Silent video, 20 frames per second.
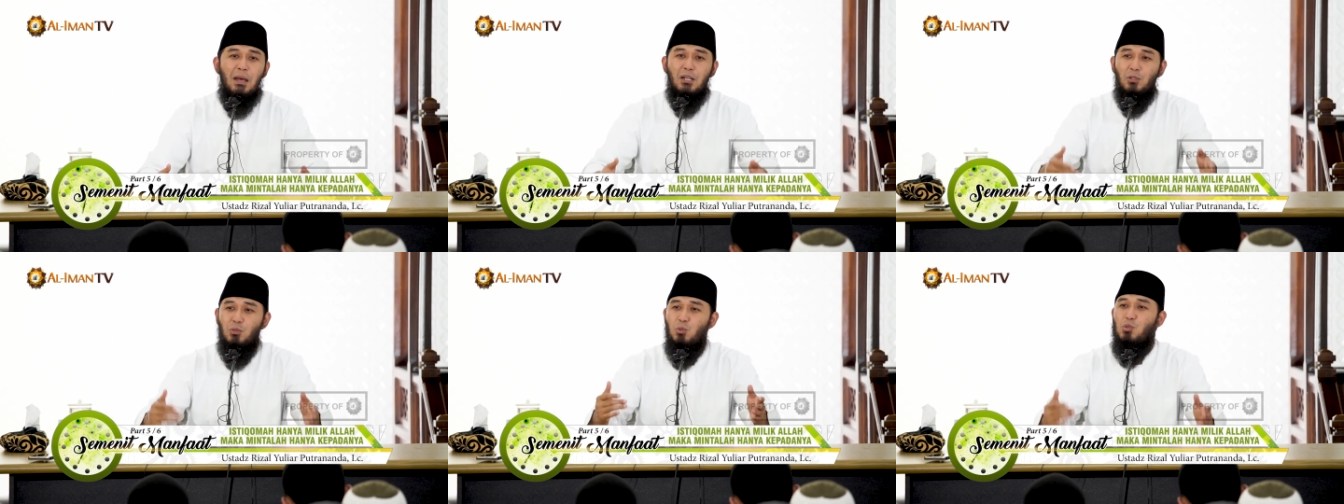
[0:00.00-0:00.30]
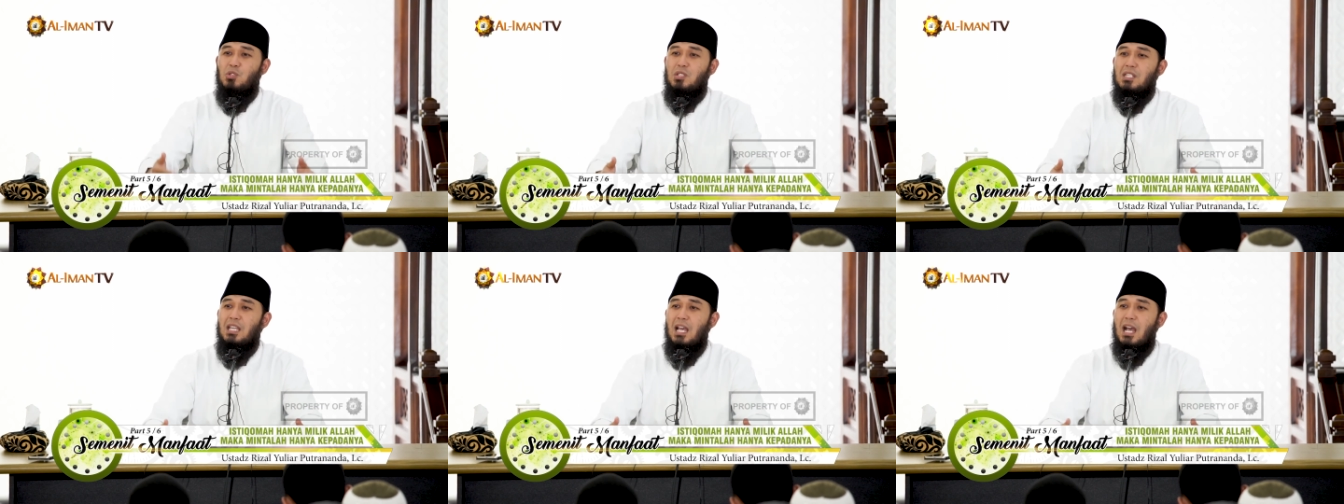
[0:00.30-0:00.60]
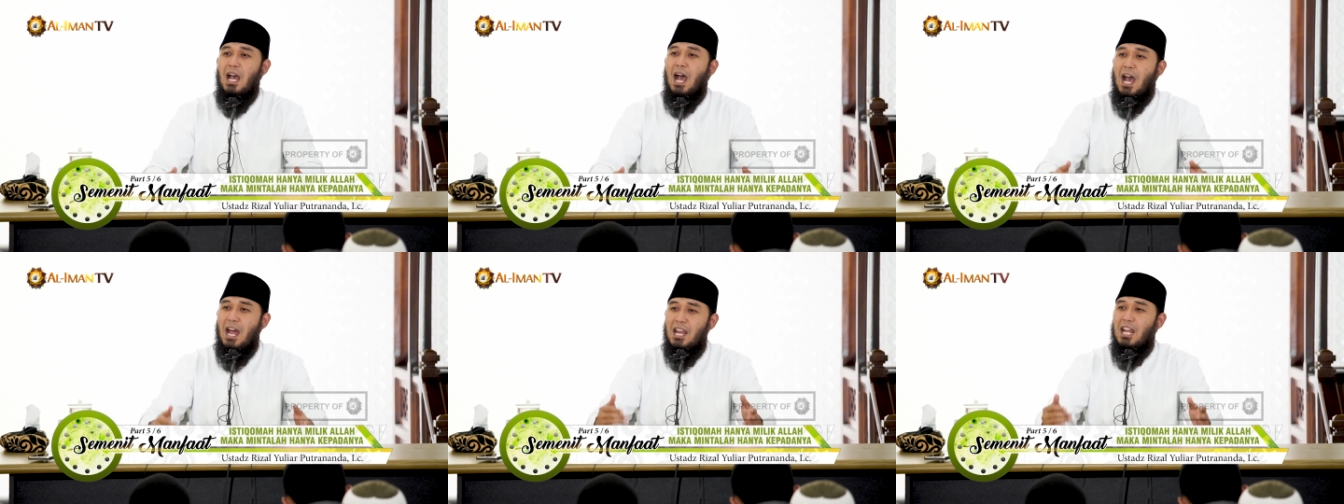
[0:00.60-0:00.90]

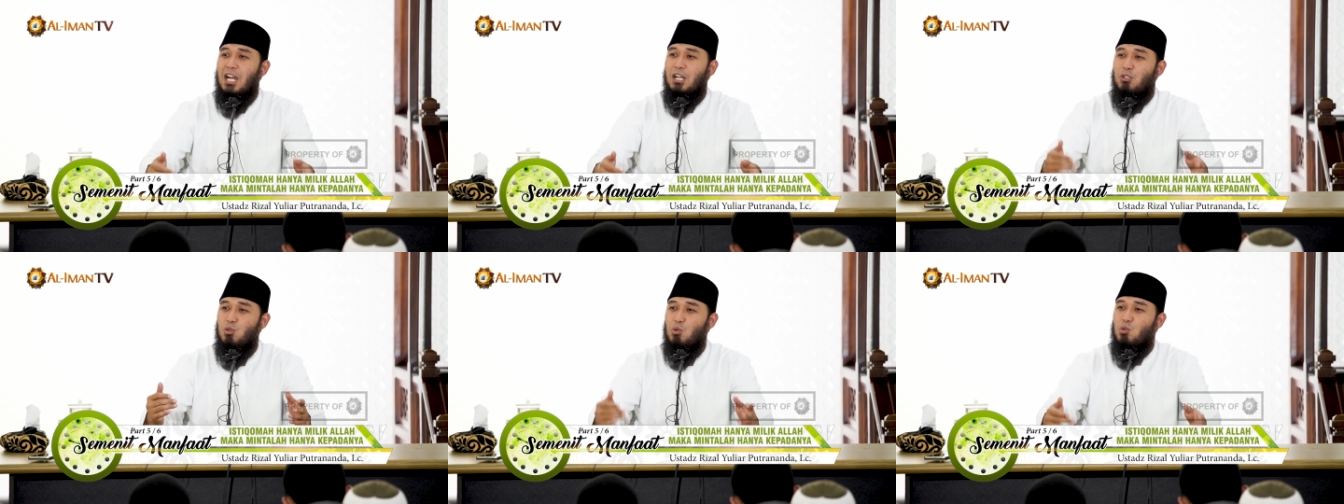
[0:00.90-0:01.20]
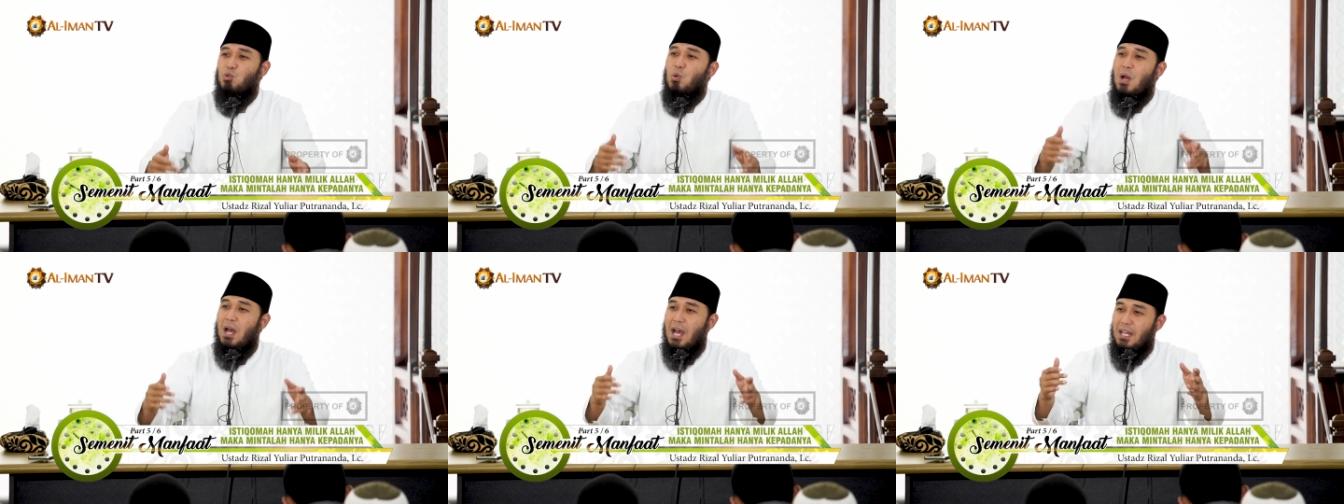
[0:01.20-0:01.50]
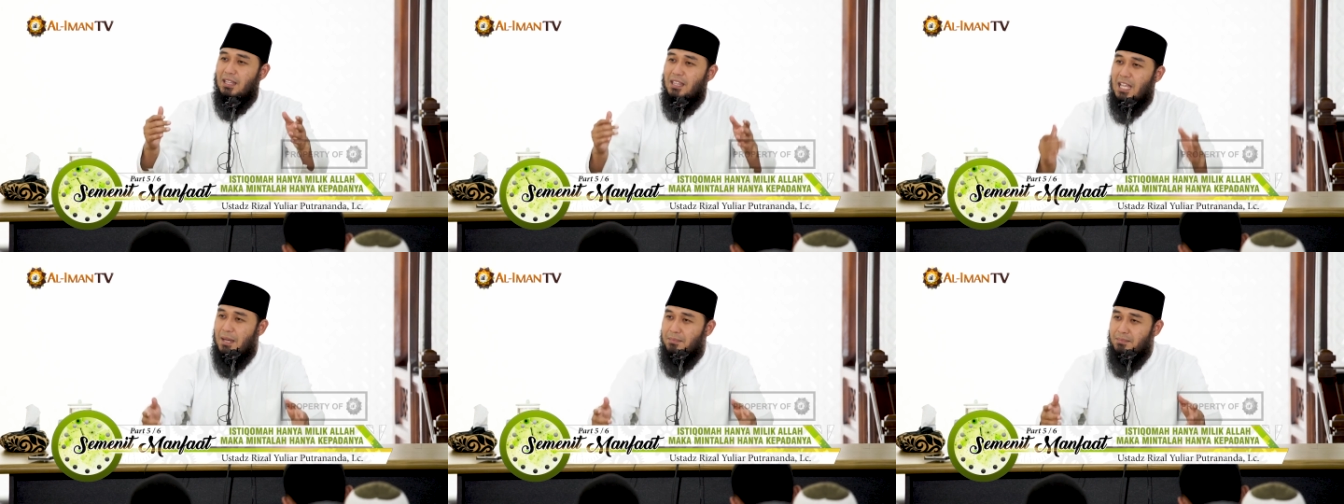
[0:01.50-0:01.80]
manusia, anak cucu
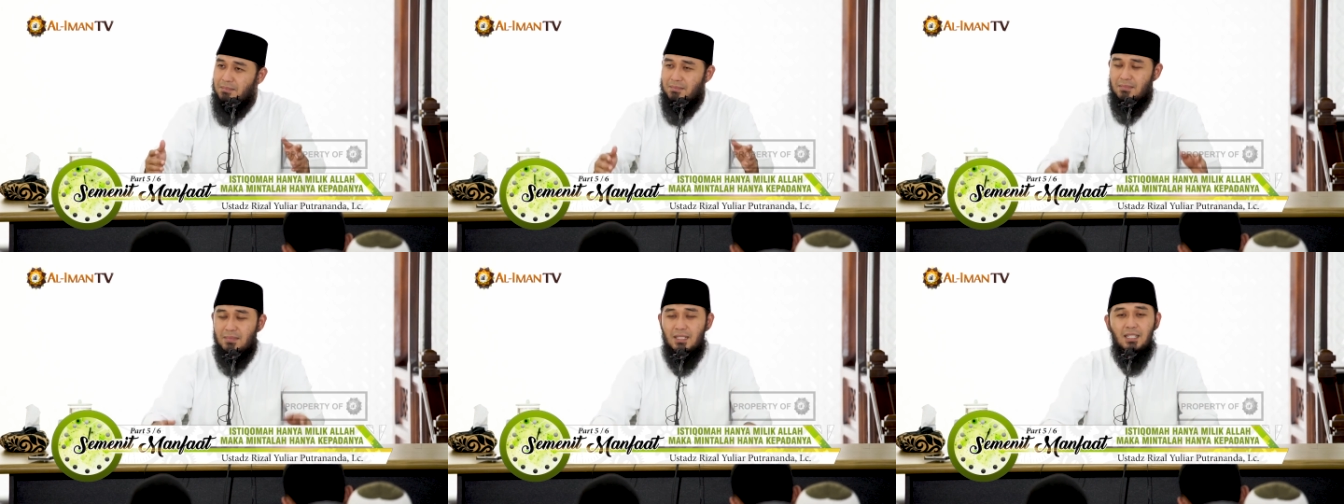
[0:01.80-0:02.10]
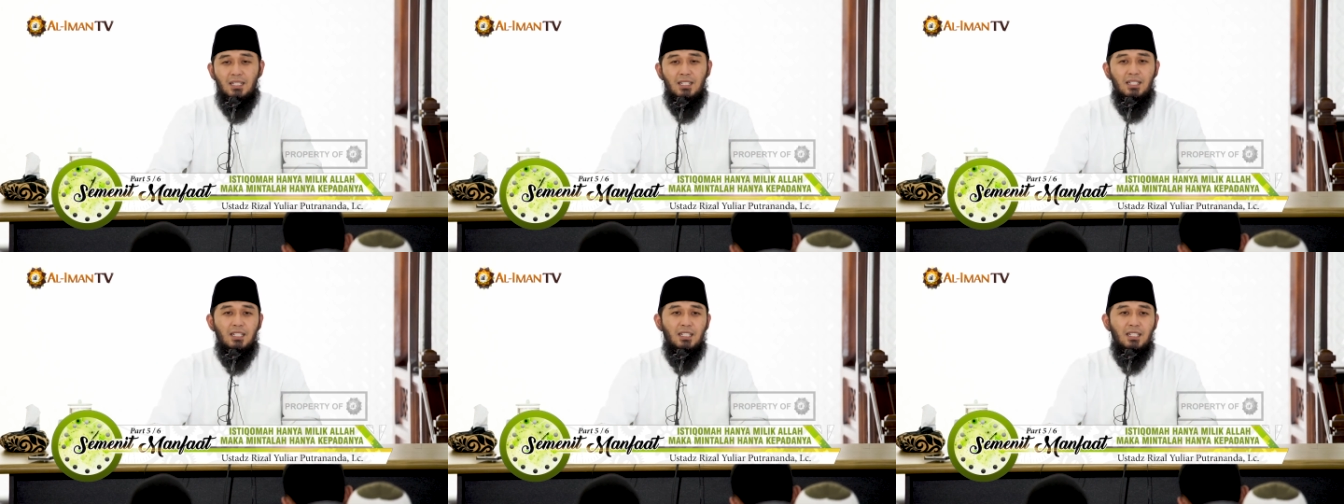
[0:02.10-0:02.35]
Adam